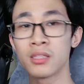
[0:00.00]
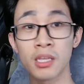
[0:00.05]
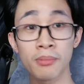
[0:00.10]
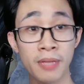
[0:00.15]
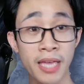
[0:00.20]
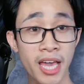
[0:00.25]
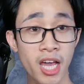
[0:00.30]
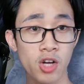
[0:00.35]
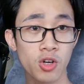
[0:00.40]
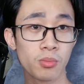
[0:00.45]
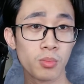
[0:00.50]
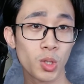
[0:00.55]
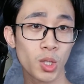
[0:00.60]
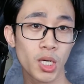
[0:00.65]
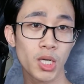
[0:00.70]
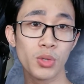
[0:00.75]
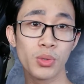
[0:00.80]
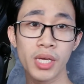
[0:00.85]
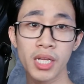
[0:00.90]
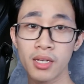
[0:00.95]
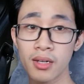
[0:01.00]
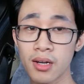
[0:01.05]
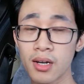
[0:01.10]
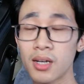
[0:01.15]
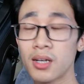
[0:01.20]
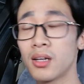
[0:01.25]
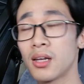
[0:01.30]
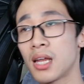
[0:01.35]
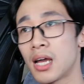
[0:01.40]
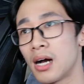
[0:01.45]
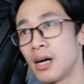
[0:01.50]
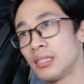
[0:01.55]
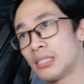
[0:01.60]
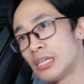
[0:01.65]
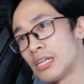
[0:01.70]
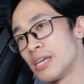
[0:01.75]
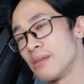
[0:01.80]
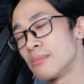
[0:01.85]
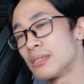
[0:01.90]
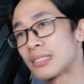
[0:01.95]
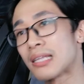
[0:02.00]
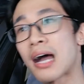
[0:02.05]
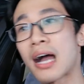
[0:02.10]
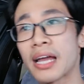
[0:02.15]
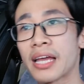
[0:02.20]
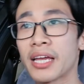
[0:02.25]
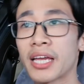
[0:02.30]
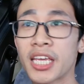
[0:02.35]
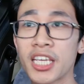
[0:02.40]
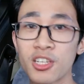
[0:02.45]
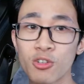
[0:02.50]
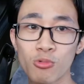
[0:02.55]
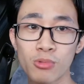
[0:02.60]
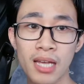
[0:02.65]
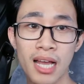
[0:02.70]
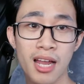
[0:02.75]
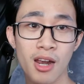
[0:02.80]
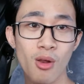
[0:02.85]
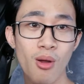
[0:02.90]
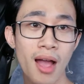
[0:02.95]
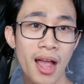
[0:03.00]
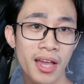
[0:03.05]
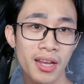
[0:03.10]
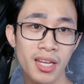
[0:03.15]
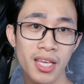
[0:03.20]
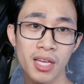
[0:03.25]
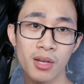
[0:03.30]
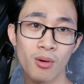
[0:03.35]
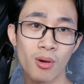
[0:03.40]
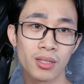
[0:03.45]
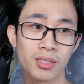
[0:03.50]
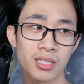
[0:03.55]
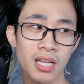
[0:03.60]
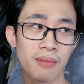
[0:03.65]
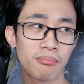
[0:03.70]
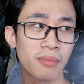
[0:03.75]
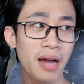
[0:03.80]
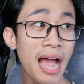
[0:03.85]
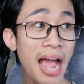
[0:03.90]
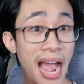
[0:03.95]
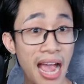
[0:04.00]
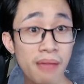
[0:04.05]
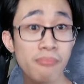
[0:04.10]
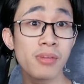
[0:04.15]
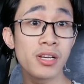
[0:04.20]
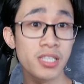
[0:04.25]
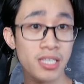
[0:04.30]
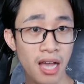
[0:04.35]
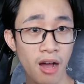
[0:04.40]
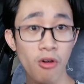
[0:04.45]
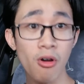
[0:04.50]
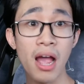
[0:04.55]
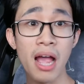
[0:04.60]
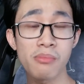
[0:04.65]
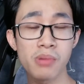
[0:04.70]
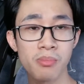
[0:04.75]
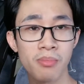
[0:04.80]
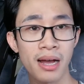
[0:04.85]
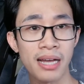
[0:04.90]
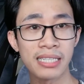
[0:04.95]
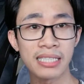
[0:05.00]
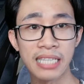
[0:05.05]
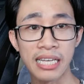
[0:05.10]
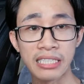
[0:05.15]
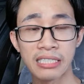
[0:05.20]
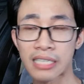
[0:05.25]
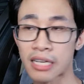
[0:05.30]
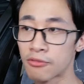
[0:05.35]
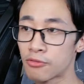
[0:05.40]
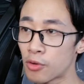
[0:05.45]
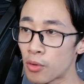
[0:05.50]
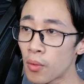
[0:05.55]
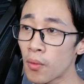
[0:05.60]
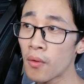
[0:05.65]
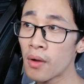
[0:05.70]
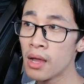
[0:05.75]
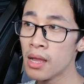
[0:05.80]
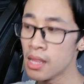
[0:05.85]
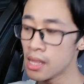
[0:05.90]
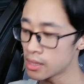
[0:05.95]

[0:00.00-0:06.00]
Tiếp theo một lưu ý nữa là ở thời điểm hiện tại khi chúng ta loại đi khoảng tầm 26 27 tỉnh thành phố